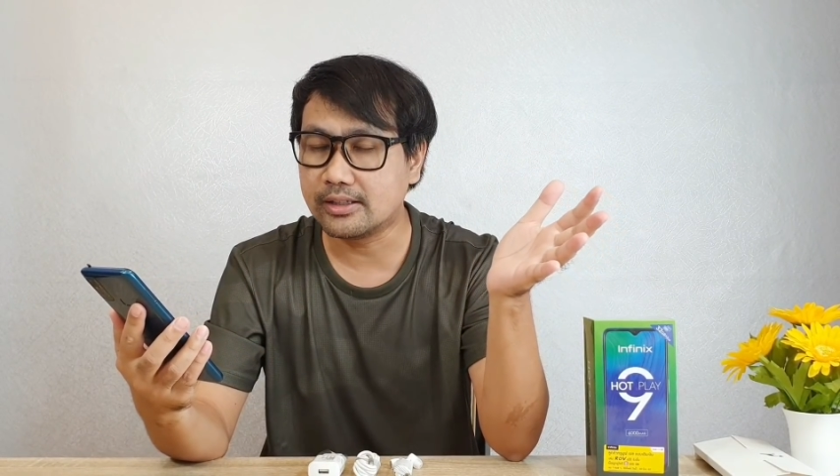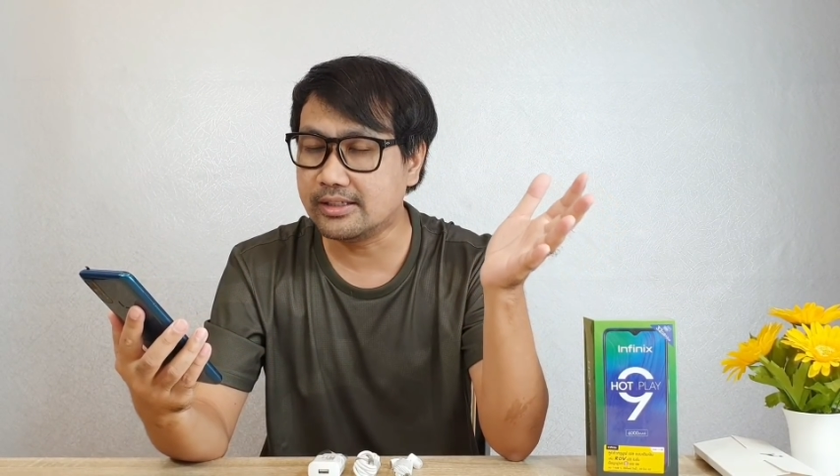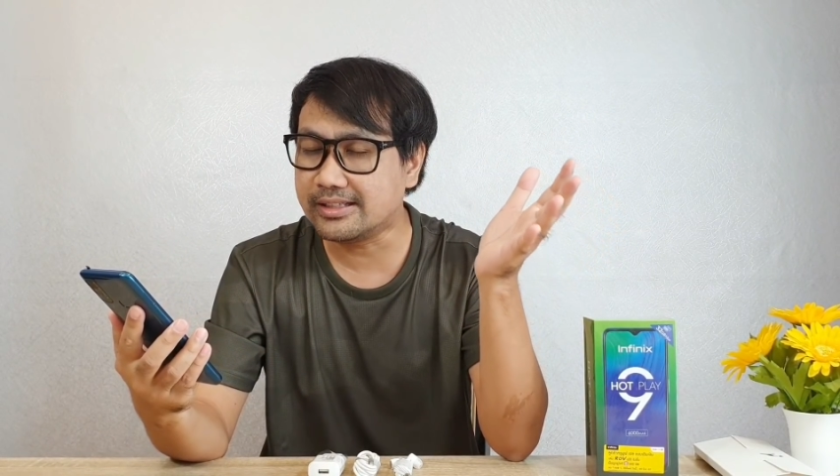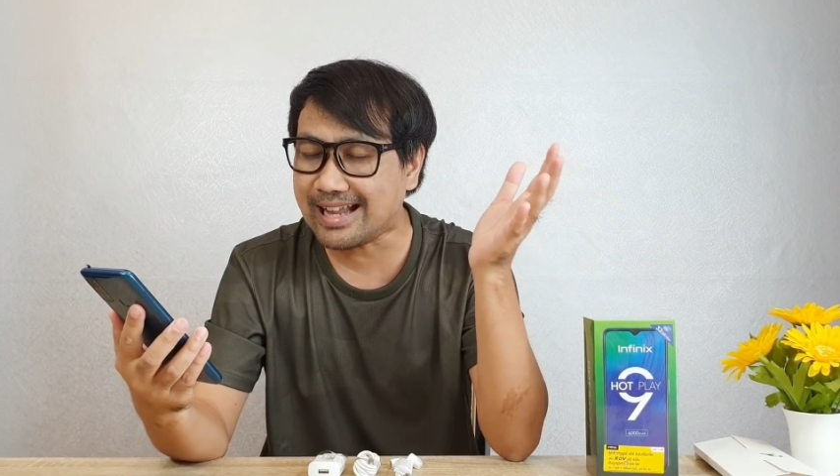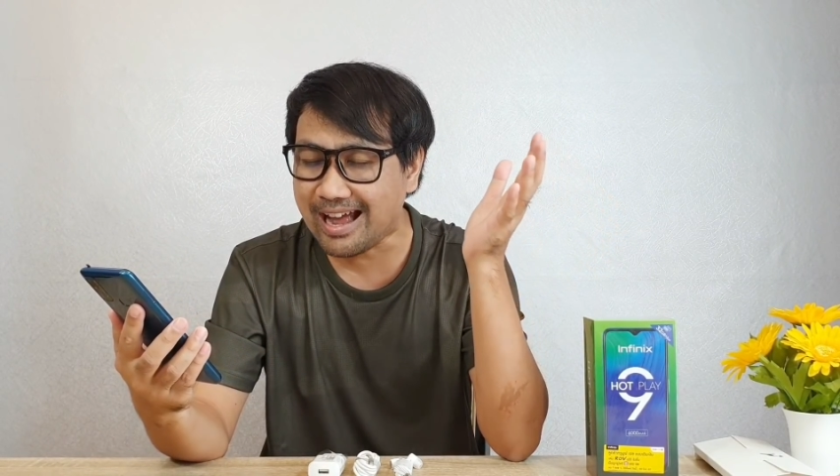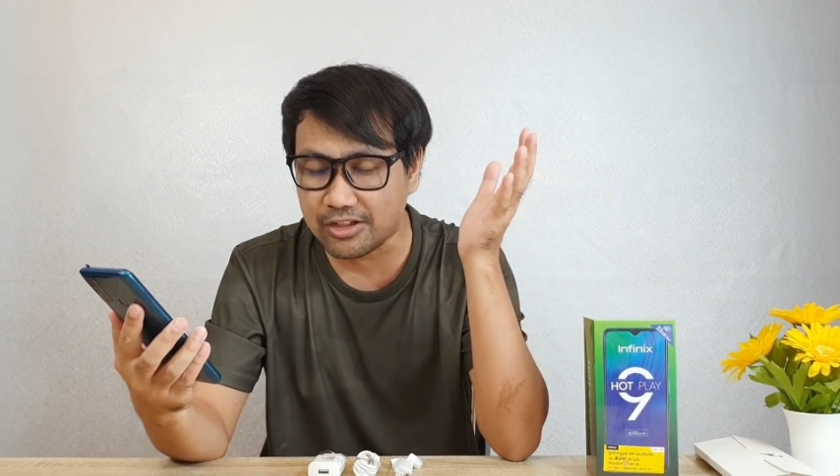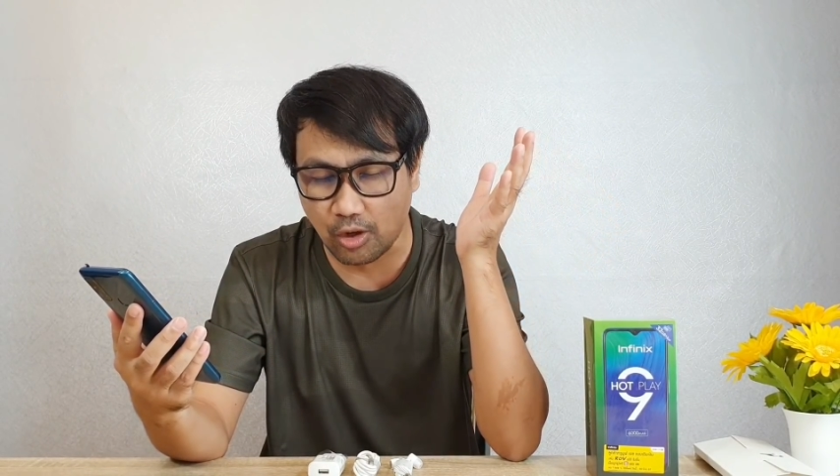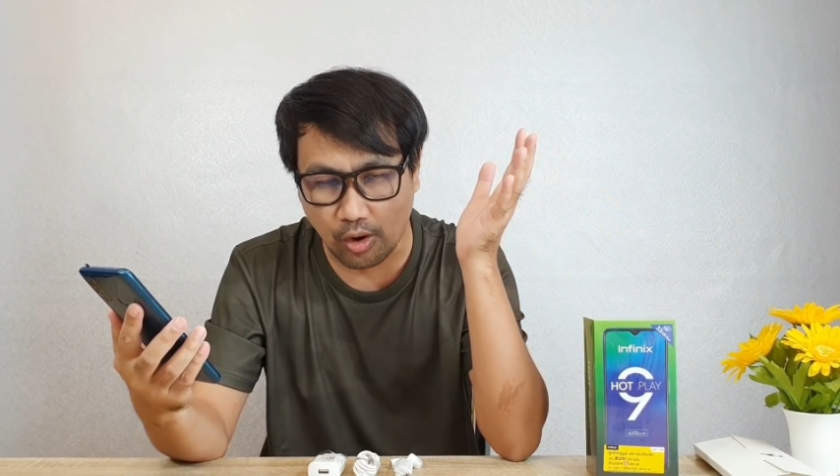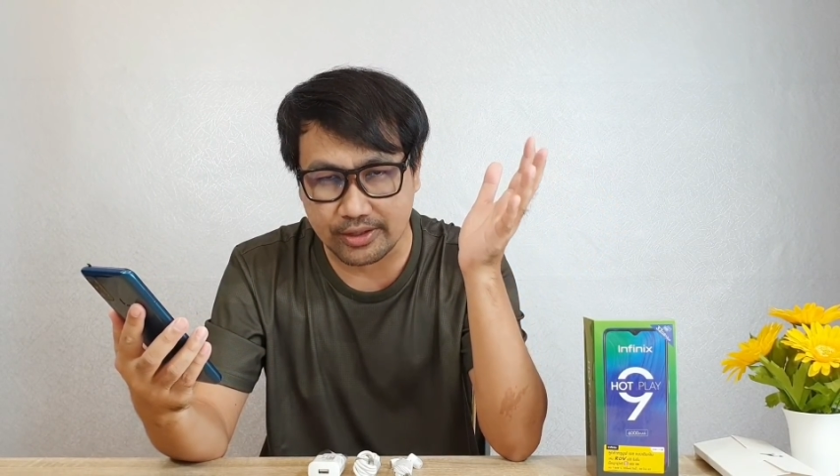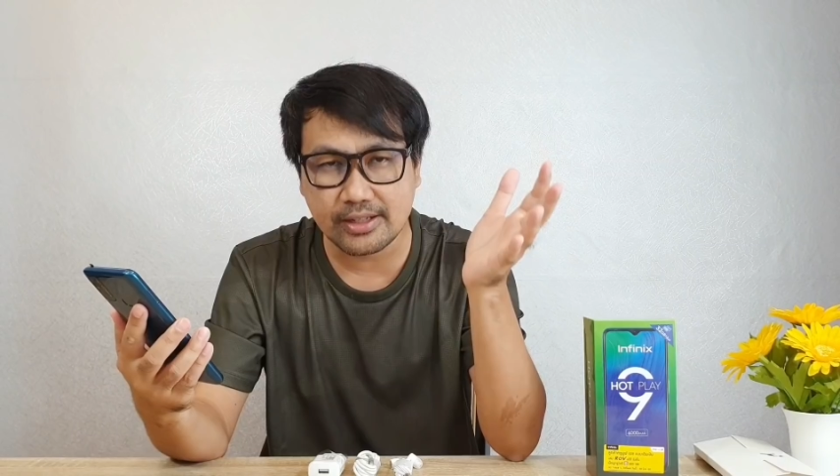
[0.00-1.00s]
คือหน้า
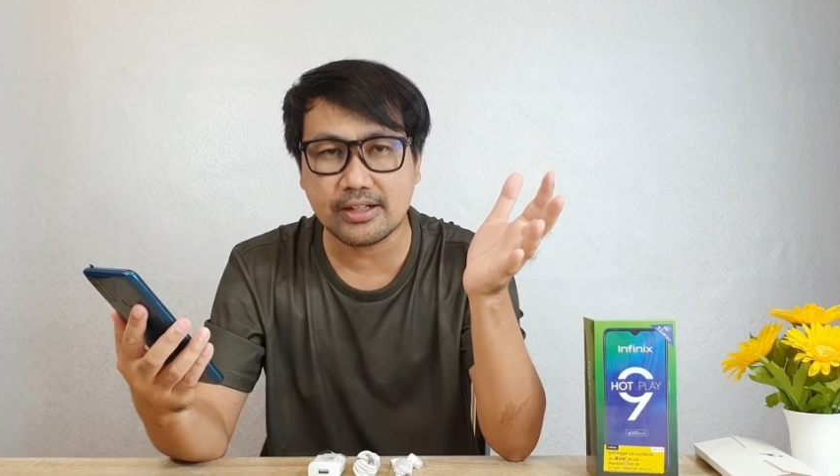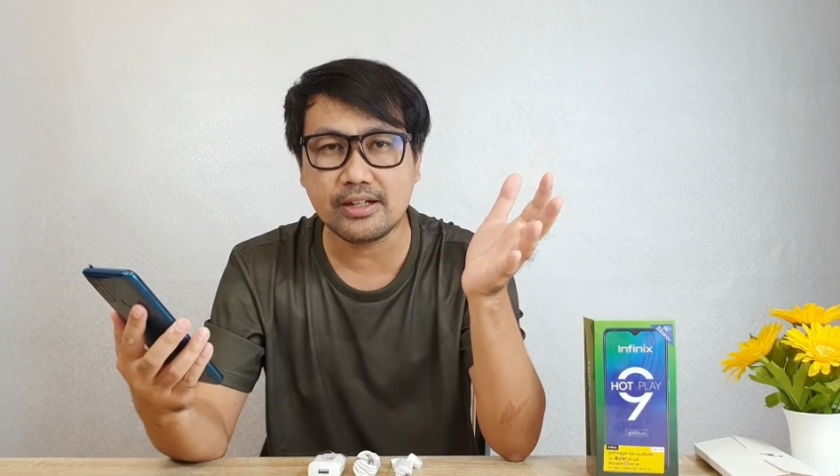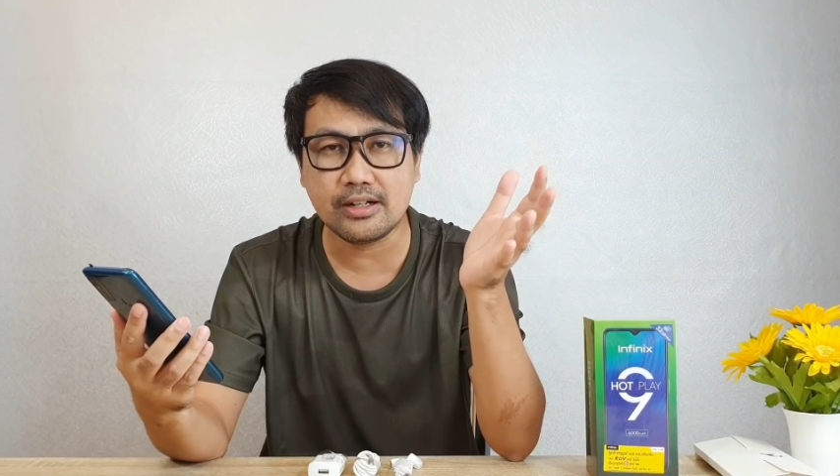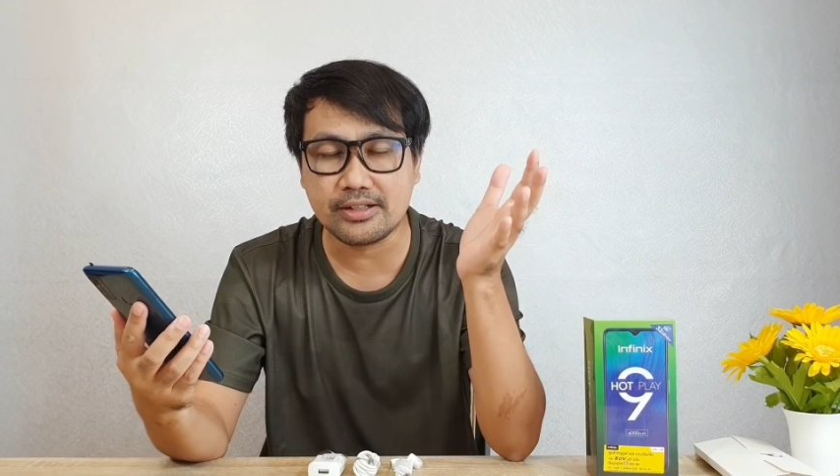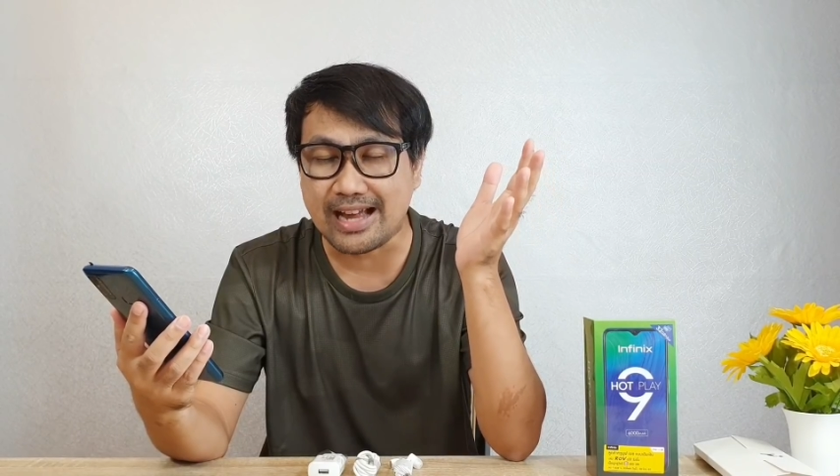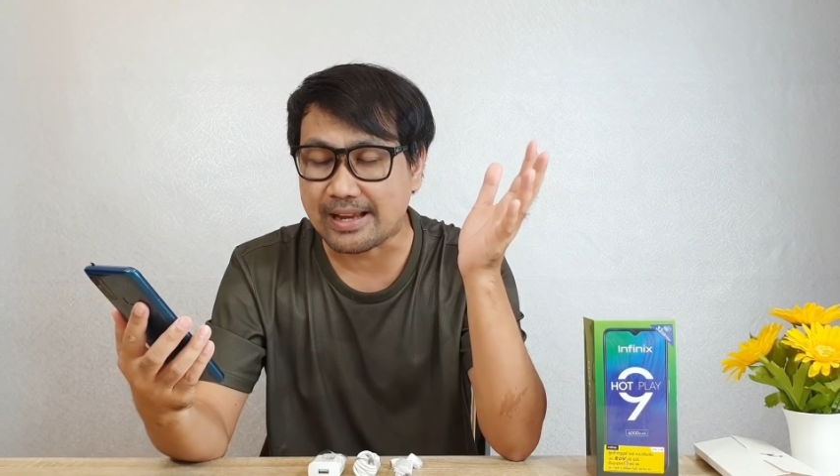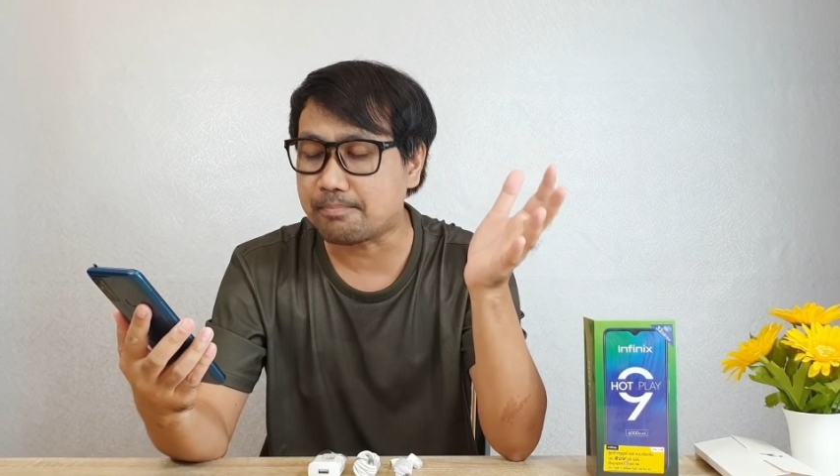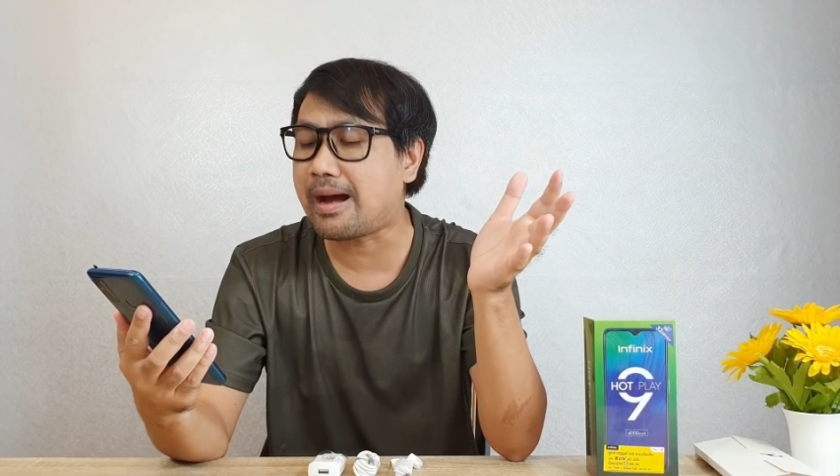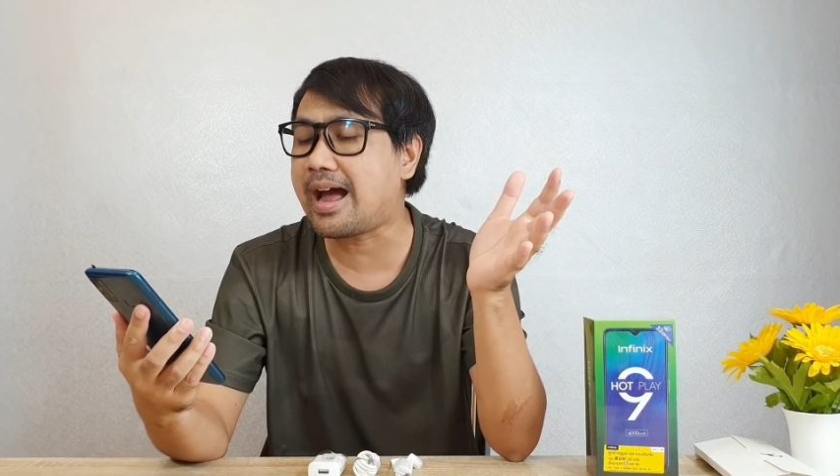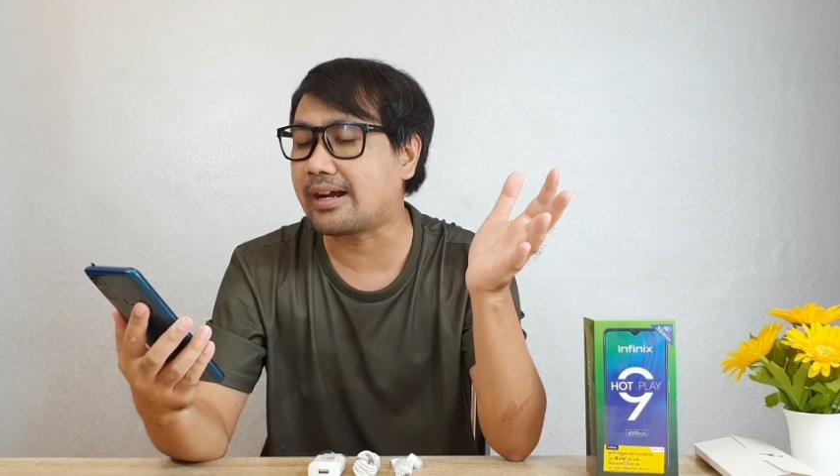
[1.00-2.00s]
จอนี้คือใหญ่
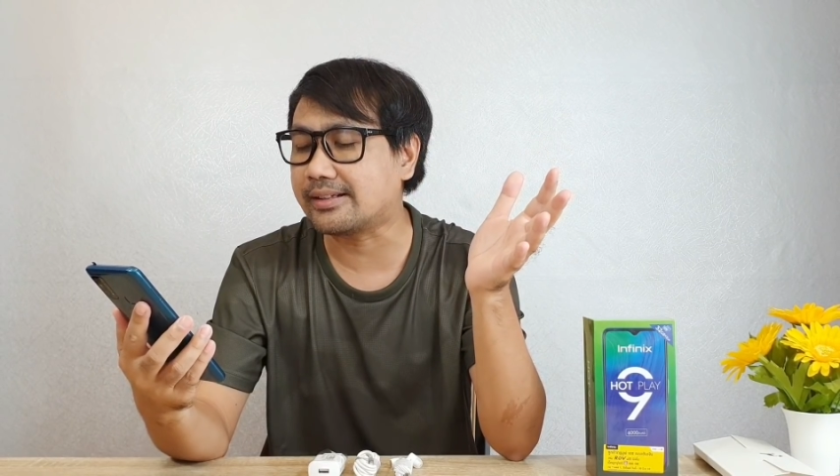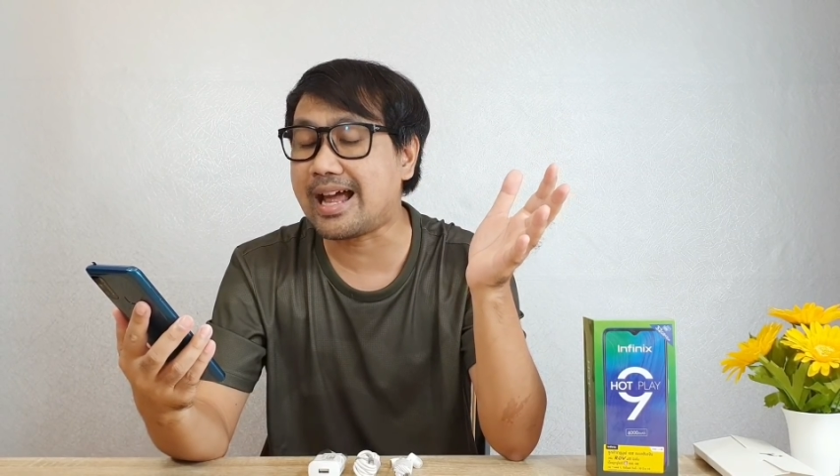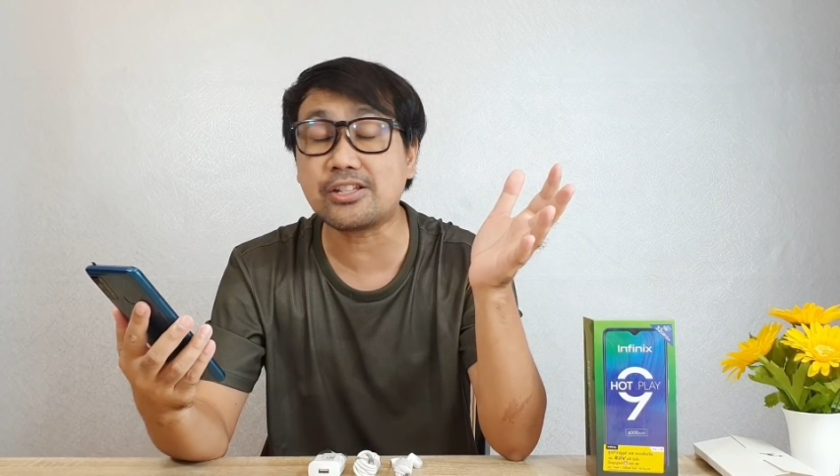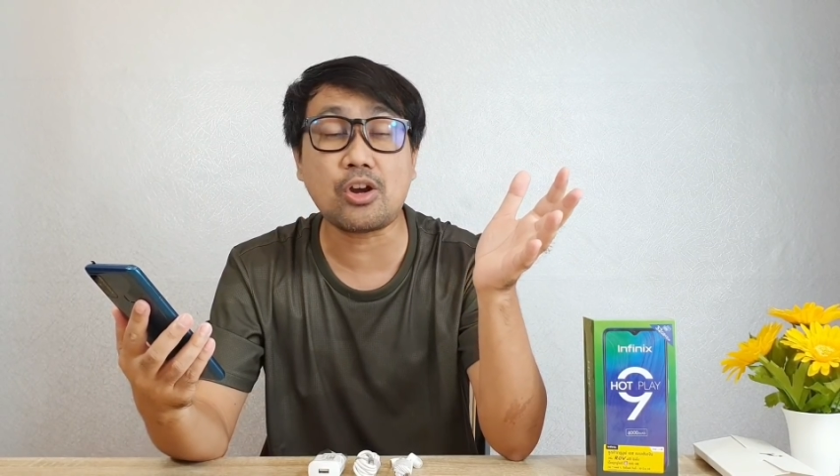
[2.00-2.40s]
มาก หน้า